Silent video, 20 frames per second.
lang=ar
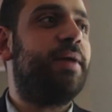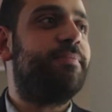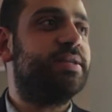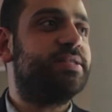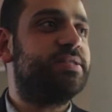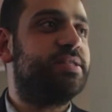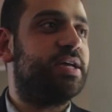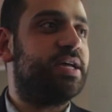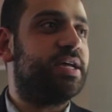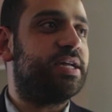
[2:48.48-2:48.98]

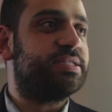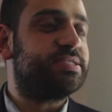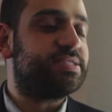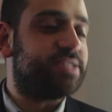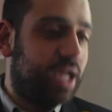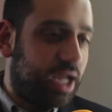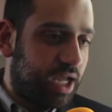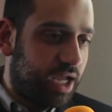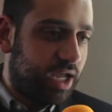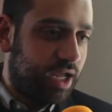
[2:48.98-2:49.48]
احمد
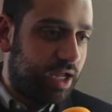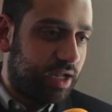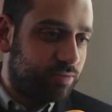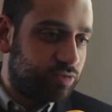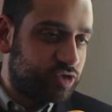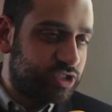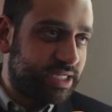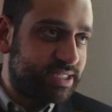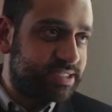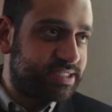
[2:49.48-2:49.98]
السقا
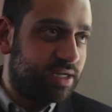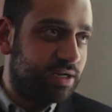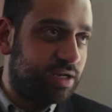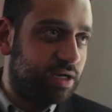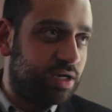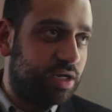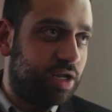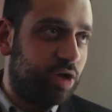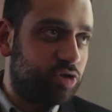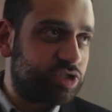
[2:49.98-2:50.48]
مسلسل
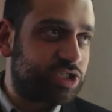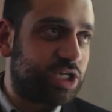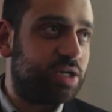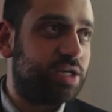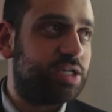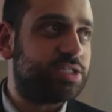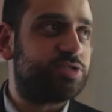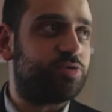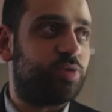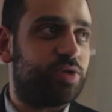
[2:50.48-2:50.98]
الحصان
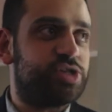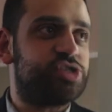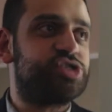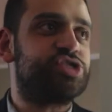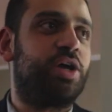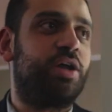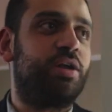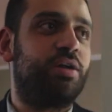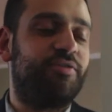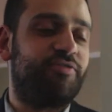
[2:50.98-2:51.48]
الاسود ان
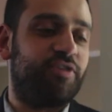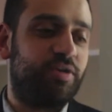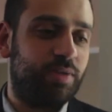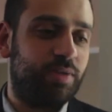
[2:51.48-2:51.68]
شاء الله في